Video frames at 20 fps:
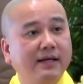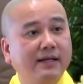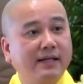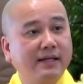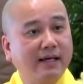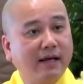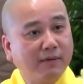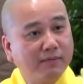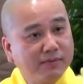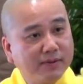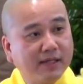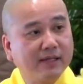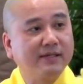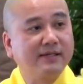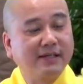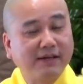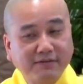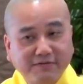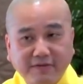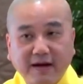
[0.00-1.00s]
thì không
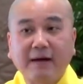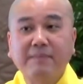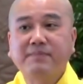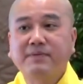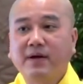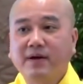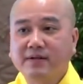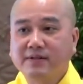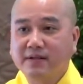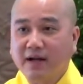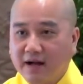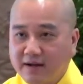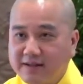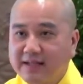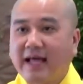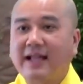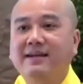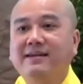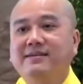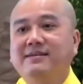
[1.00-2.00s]
chừng cái pháp đó trở
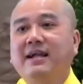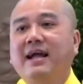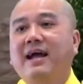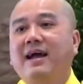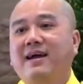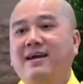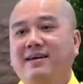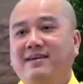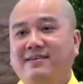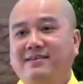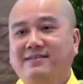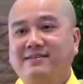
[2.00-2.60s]
thành ra